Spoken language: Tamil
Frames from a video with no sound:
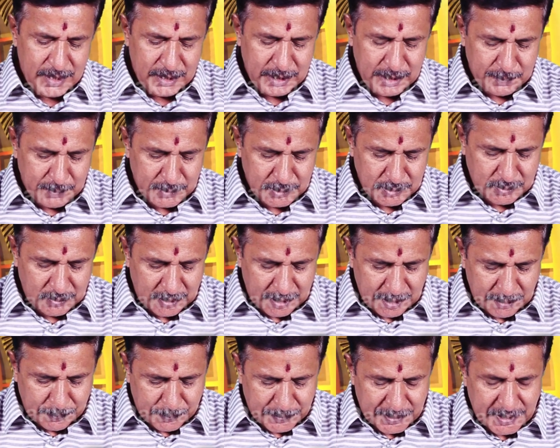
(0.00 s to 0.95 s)
நம்ம
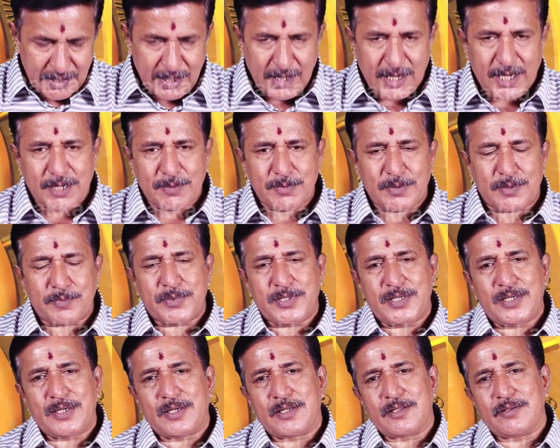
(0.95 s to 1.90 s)
சொல்கிற பரிகாரம்
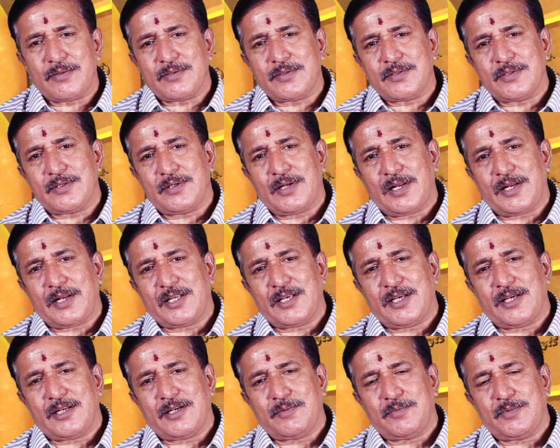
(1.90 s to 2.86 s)
அப்படின்றது வந்து
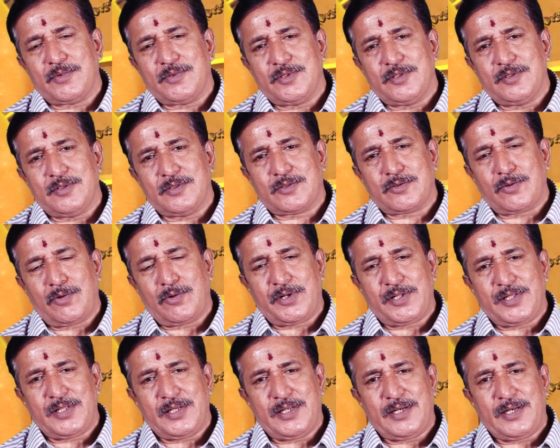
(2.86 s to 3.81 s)
நிறைய நம்ம வந்து
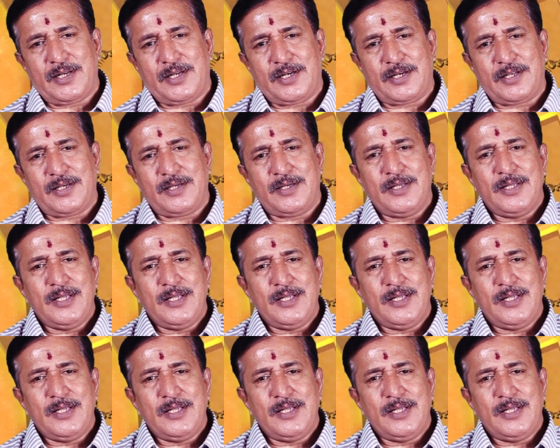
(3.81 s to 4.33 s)
சொல்கிறது என்னென்னா